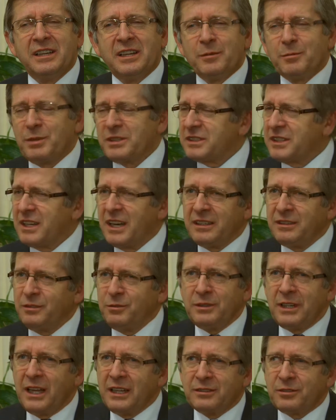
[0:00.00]
Bez względu
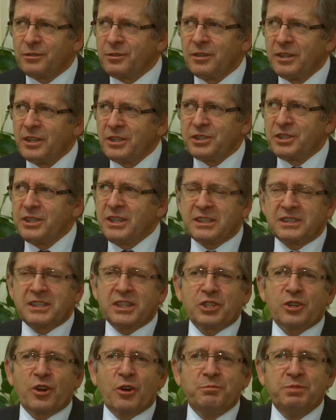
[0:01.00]
na to, czy
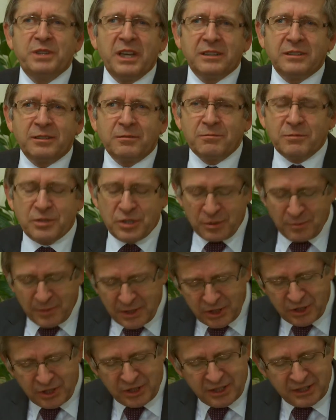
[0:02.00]
jesteś kobietą, czy
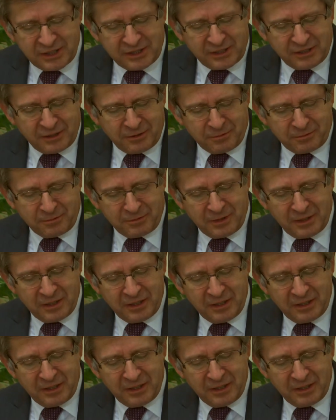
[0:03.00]
mężczyzną.